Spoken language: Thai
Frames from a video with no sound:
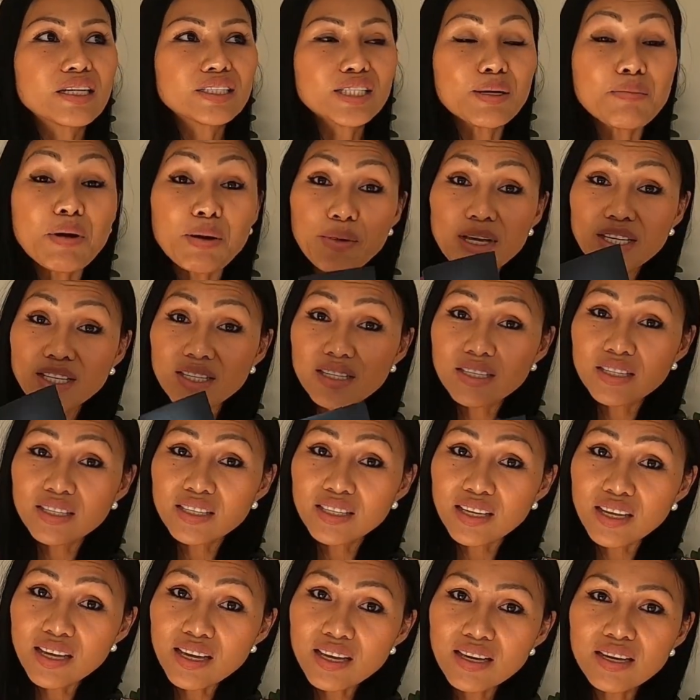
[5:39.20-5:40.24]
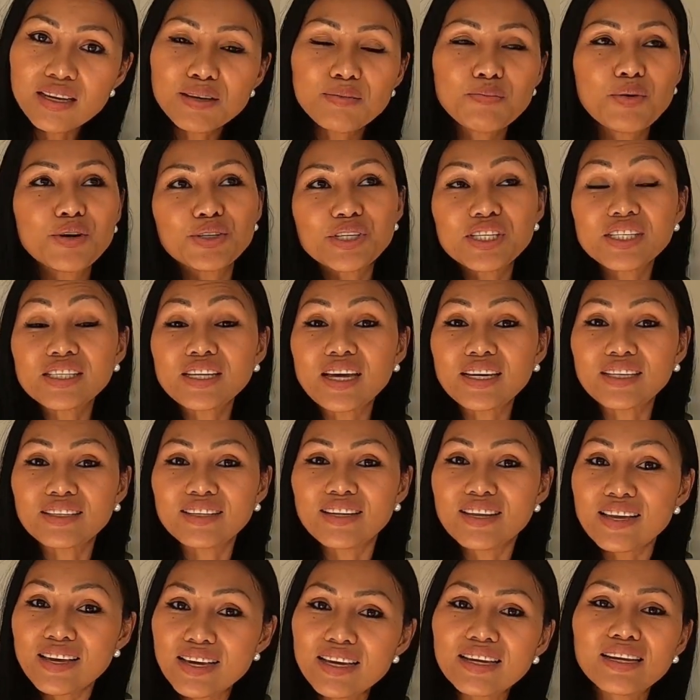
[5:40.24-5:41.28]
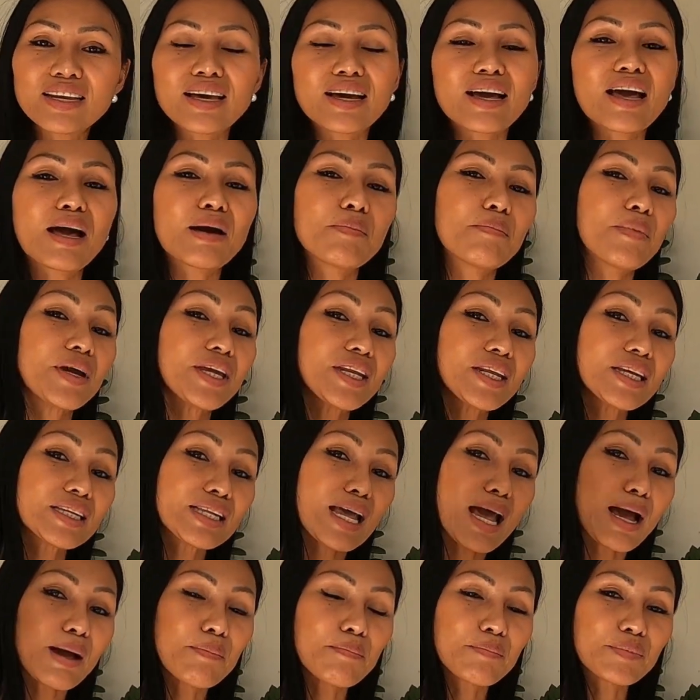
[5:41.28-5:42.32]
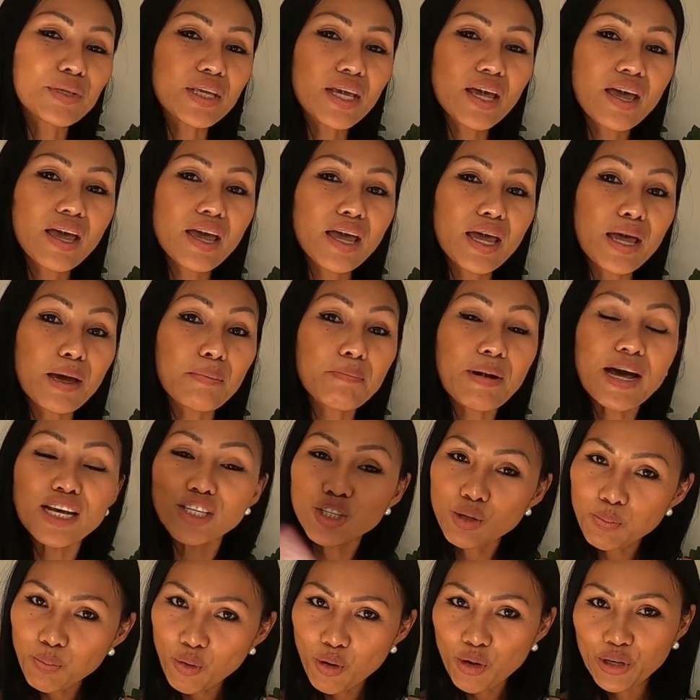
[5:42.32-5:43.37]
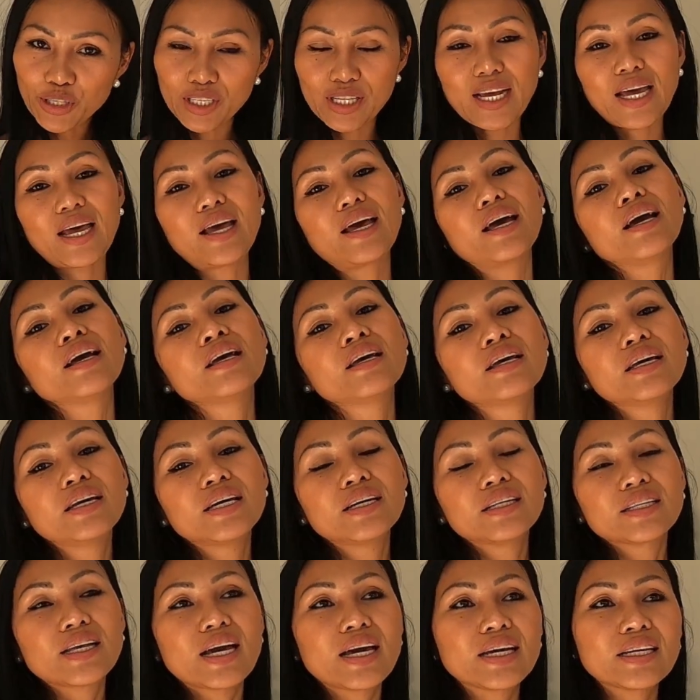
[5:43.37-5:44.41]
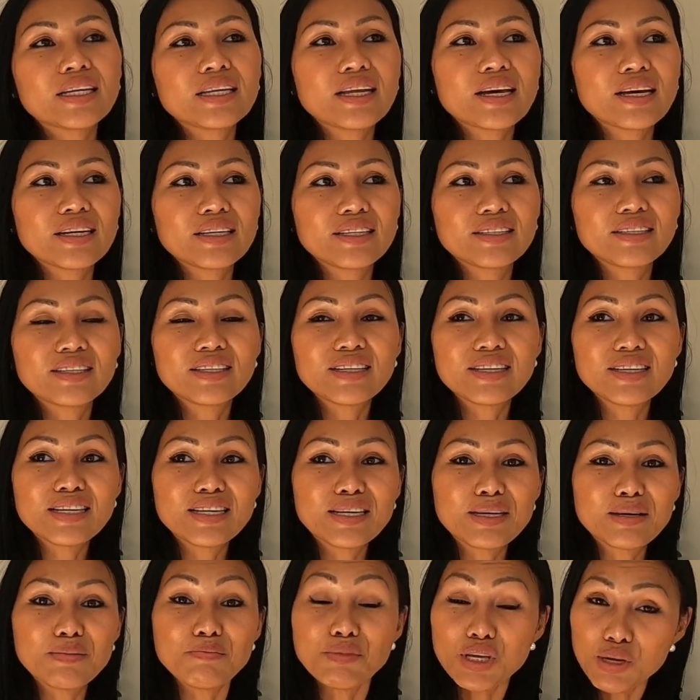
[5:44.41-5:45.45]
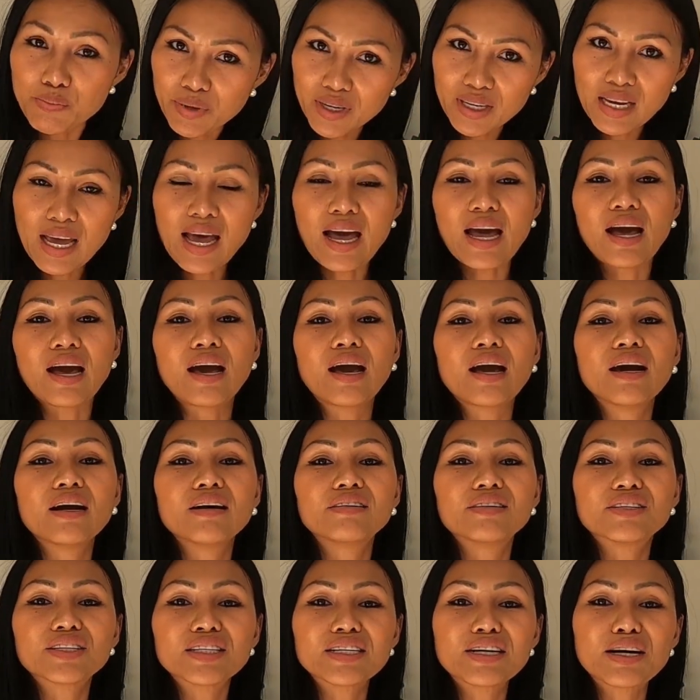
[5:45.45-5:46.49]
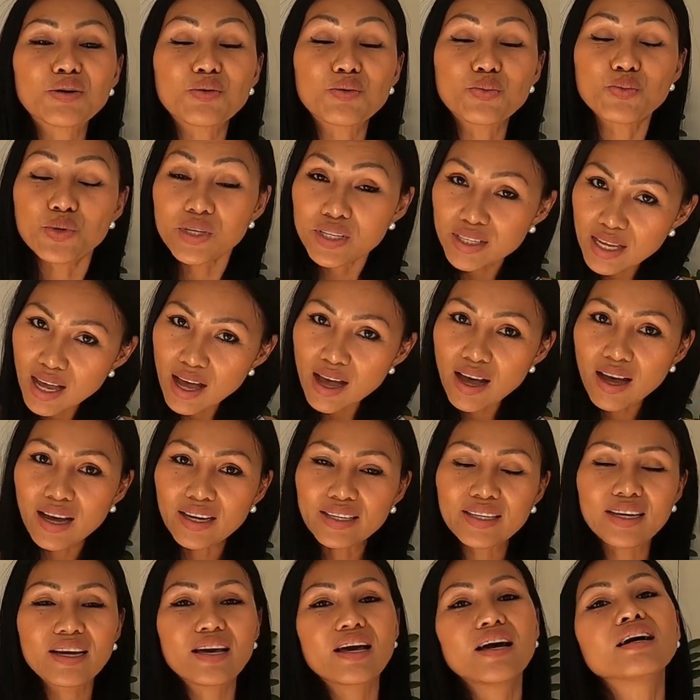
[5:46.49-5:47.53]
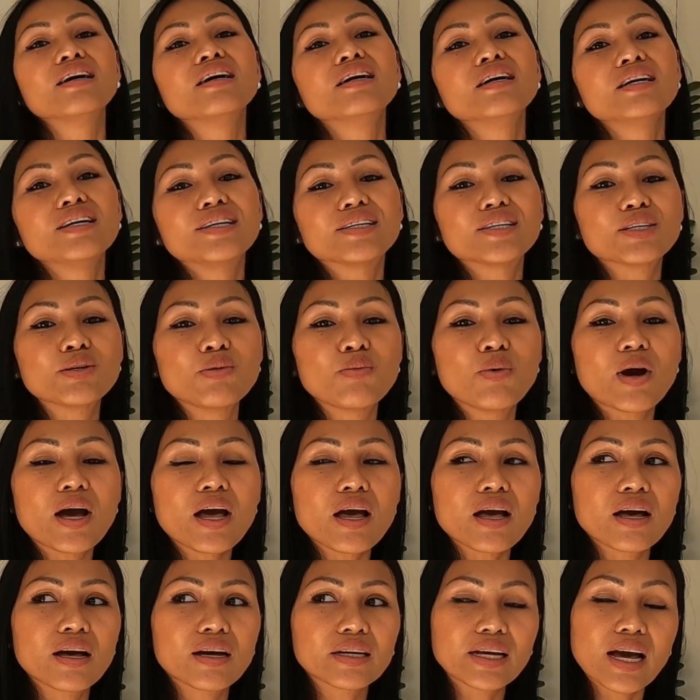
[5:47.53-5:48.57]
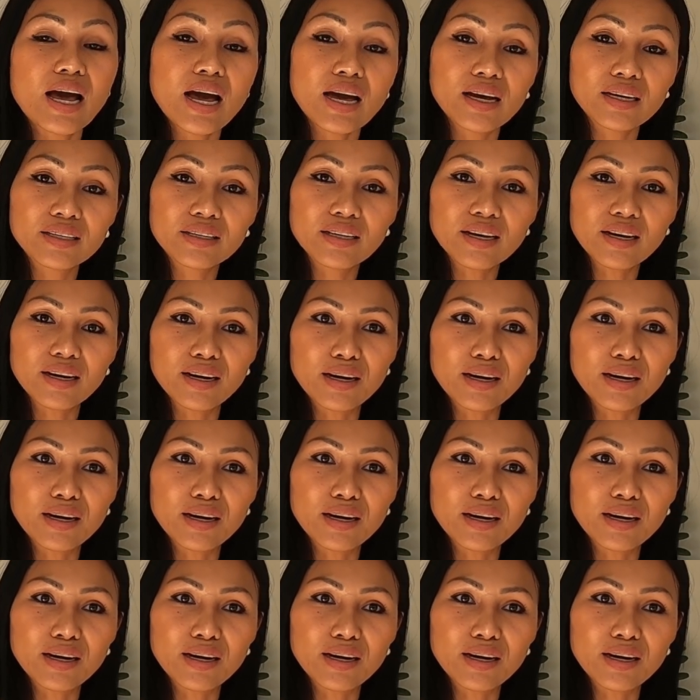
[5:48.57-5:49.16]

สำหรับเอเจนซี่บริษัทนี้นะคะไม่ได้ทำแค่พาสปอร์ตนะคะท่านใดที่มีปัญหาเรื่องวีซ่านะคะหรือว่าการ